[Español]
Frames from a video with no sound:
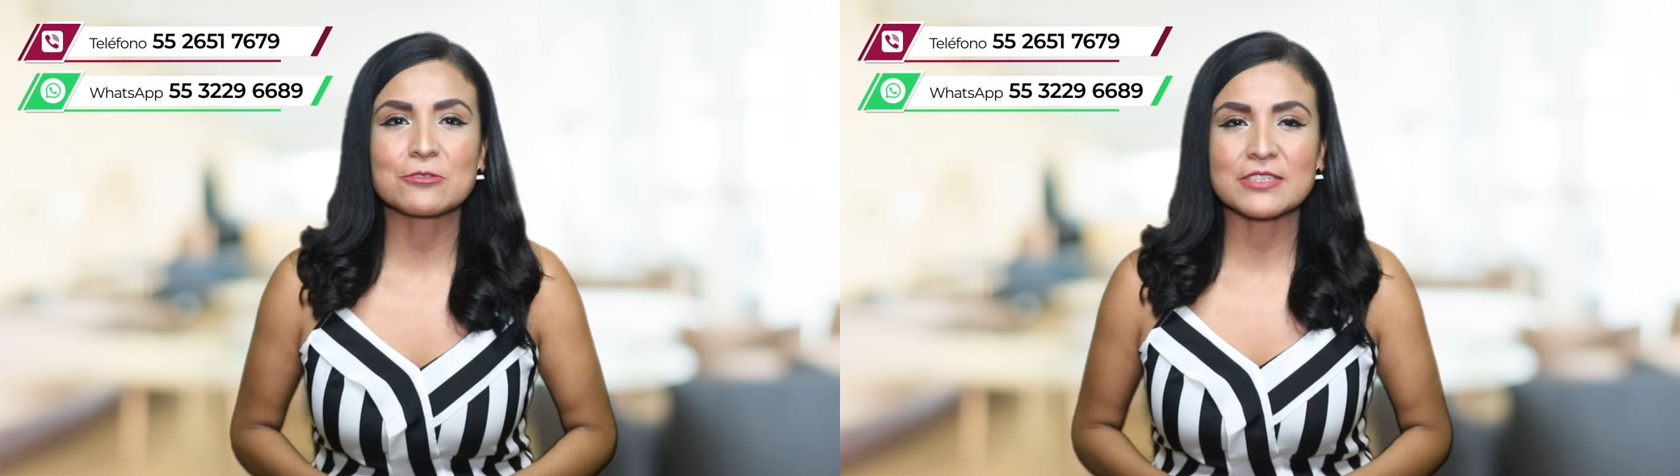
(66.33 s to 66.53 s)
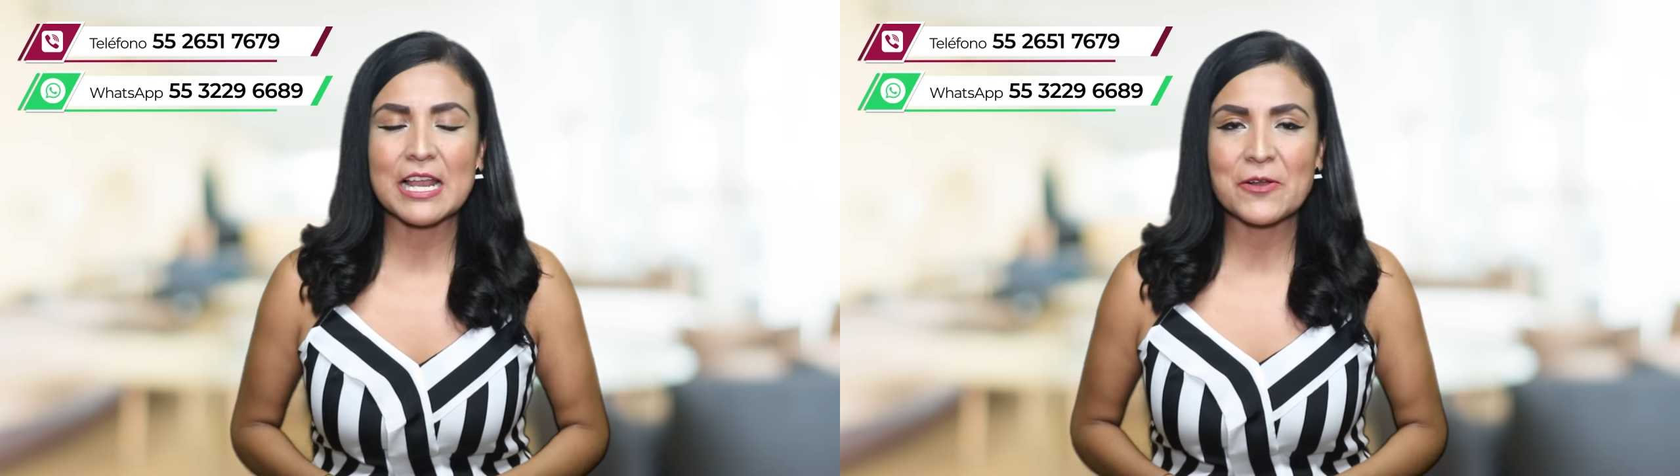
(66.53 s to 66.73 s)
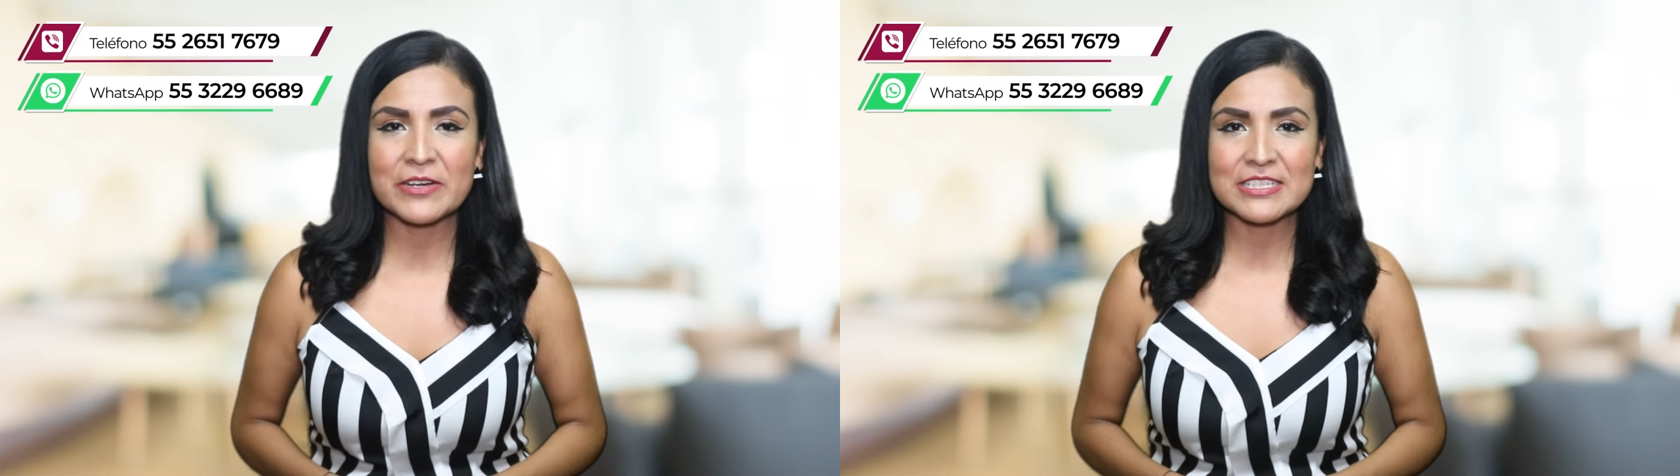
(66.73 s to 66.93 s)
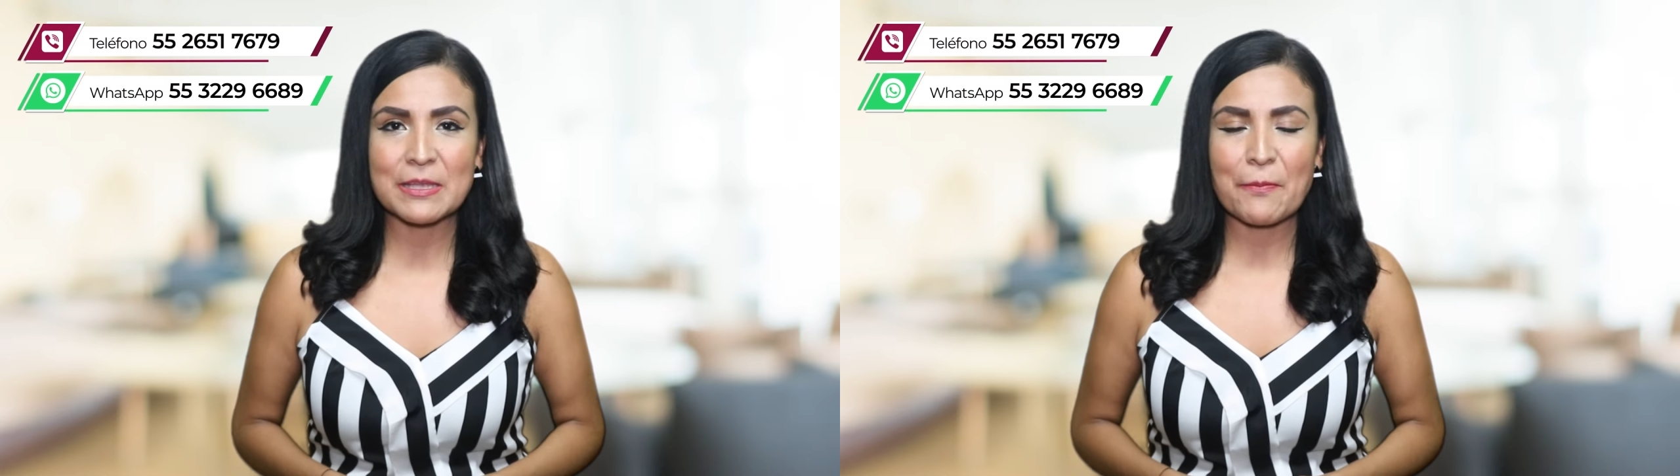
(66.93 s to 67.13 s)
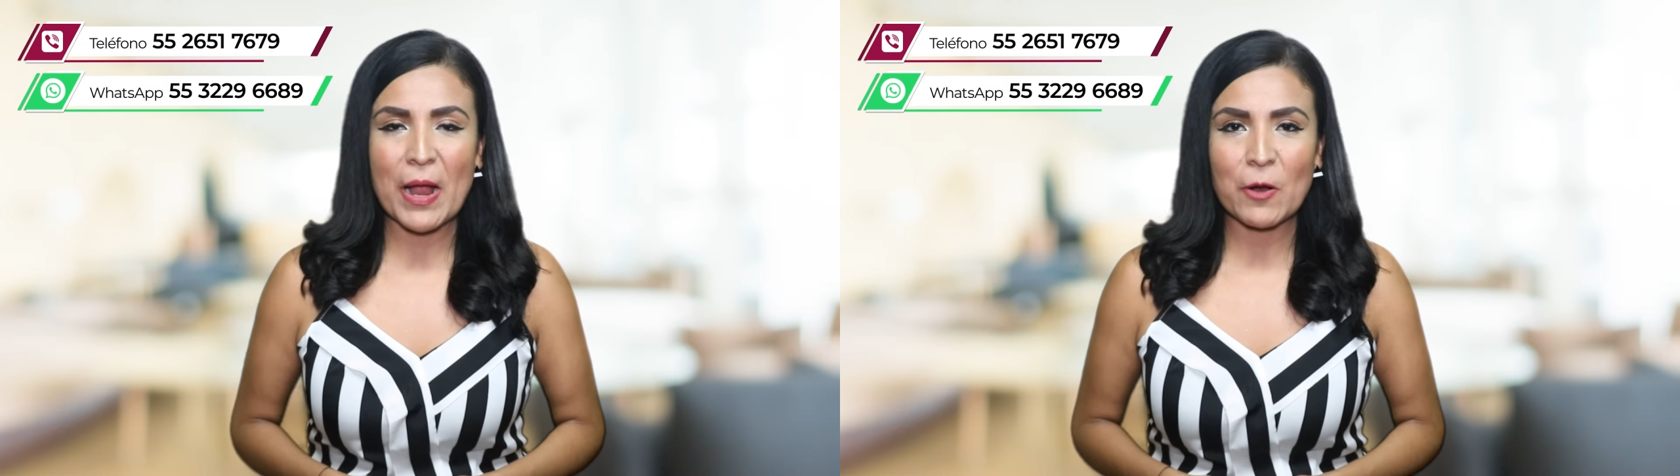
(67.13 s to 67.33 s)
sus talones
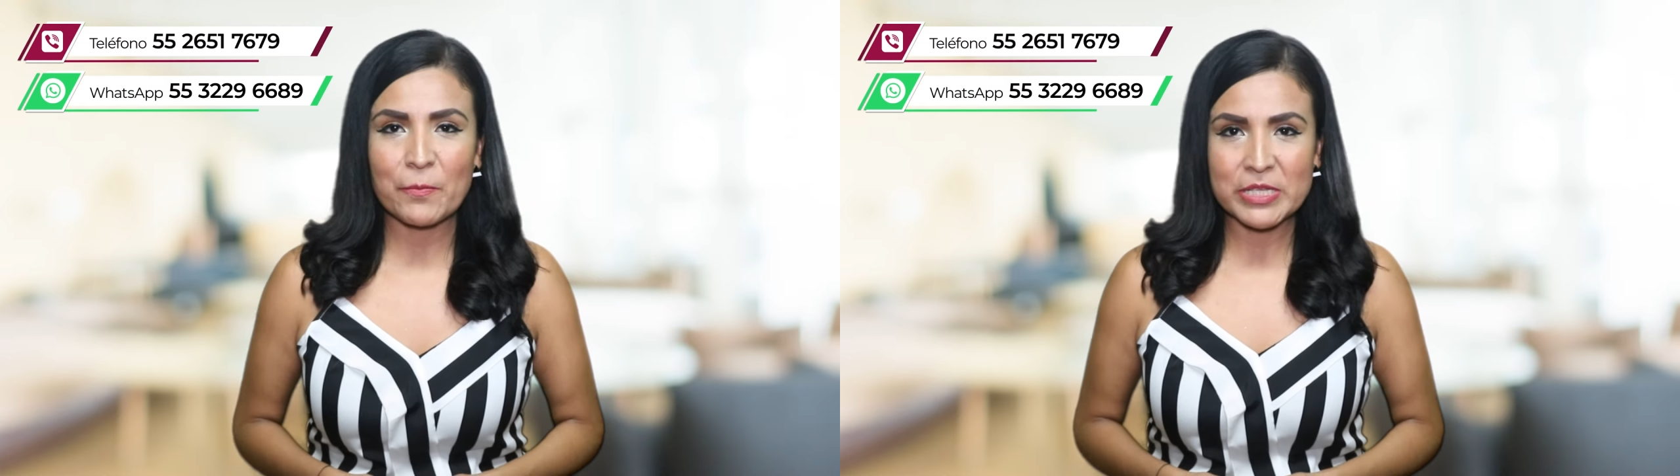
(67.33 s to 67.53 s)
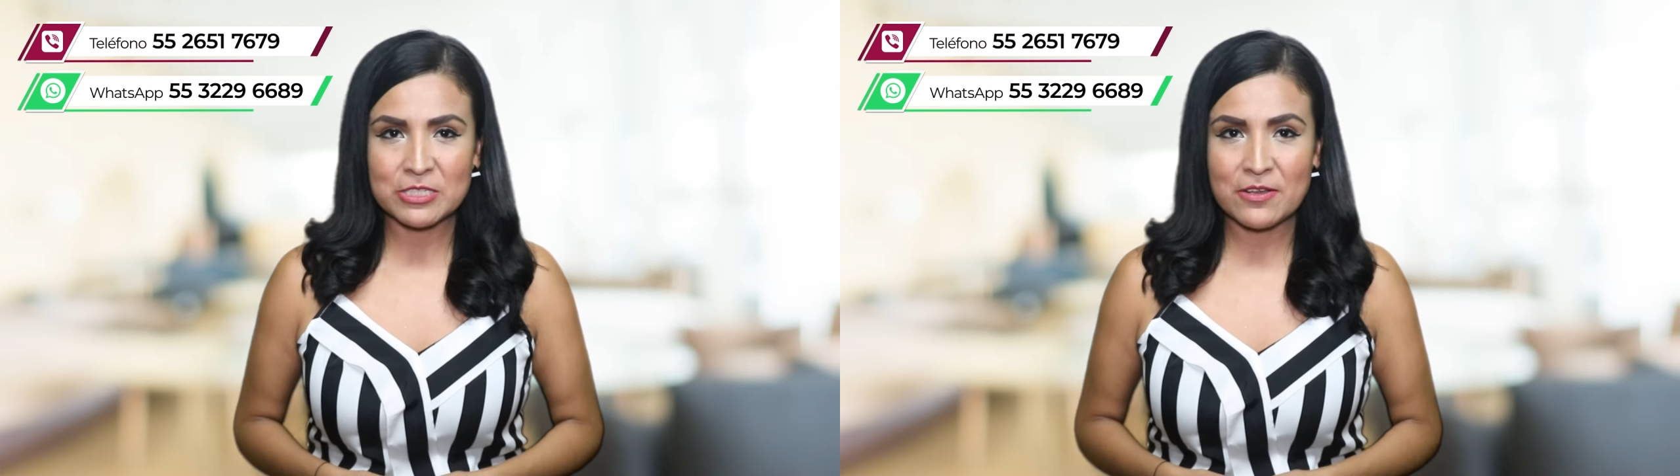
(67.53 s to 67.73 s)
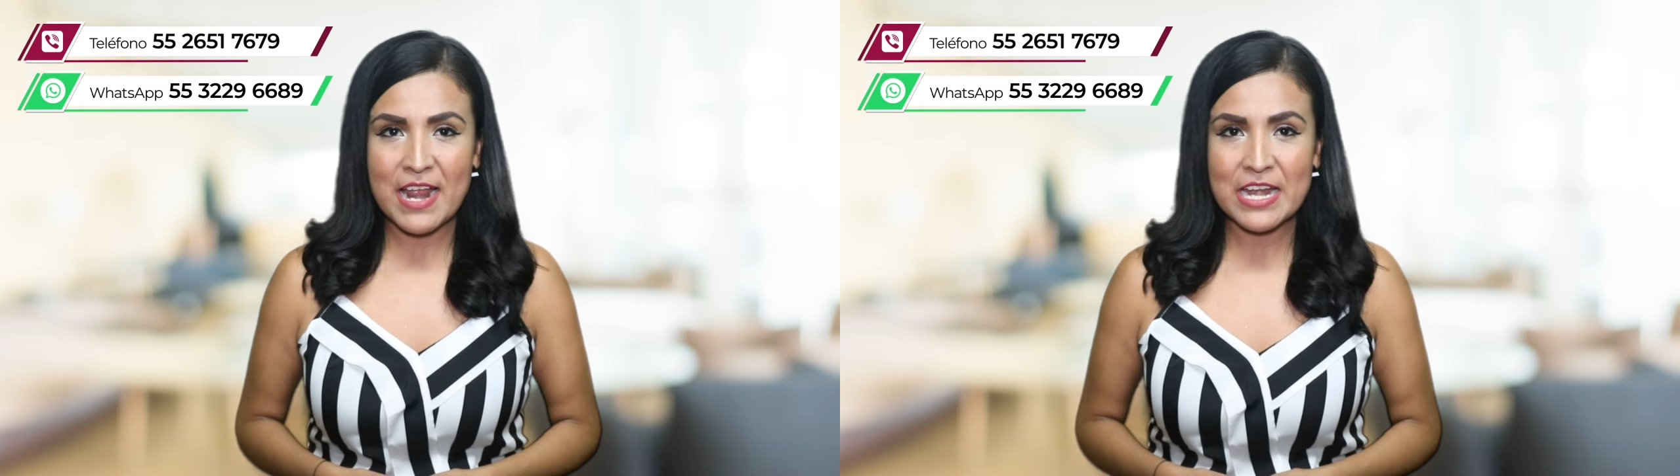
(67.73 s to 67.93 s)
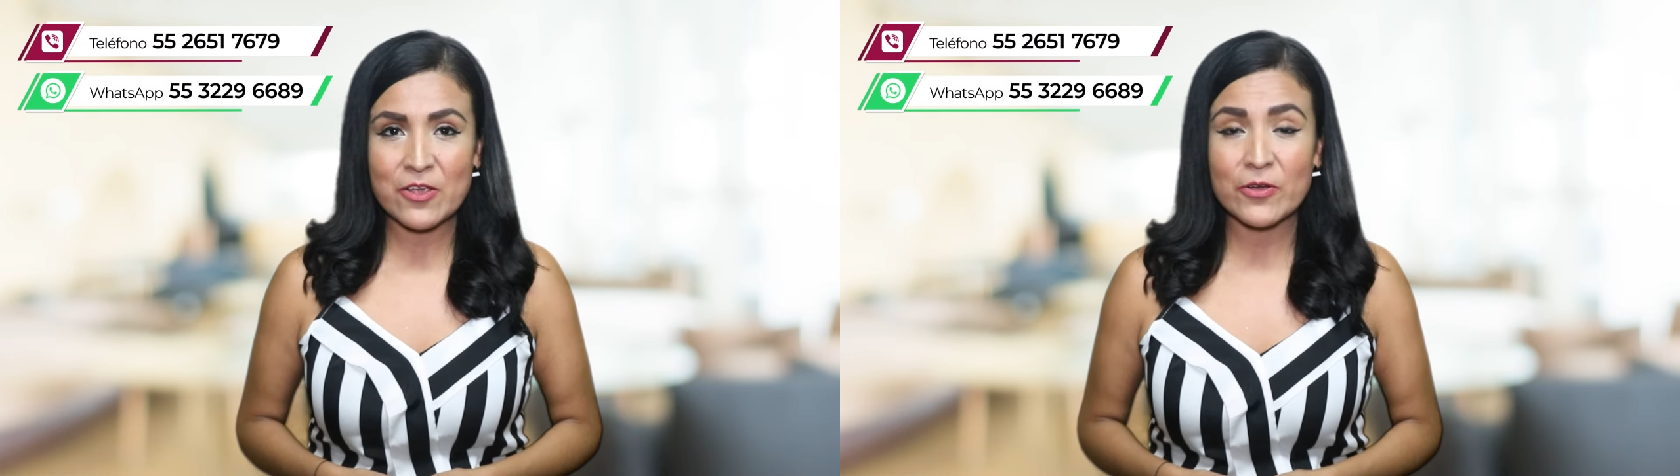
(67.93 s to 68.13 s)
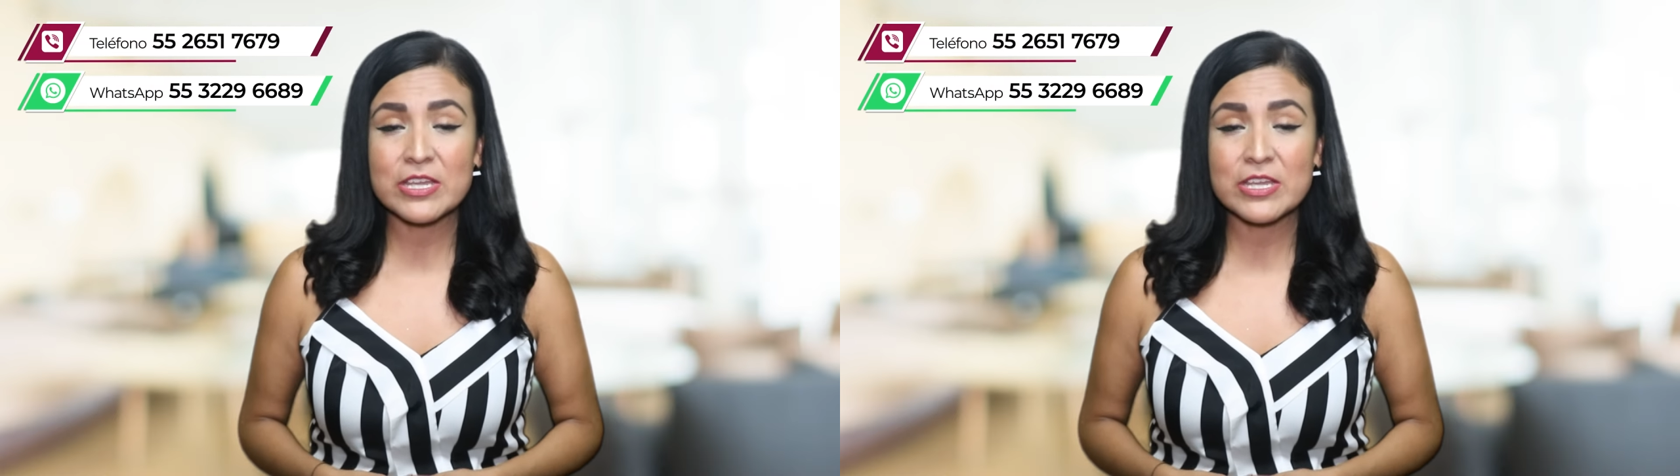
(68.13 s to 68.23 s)
de pago pensionario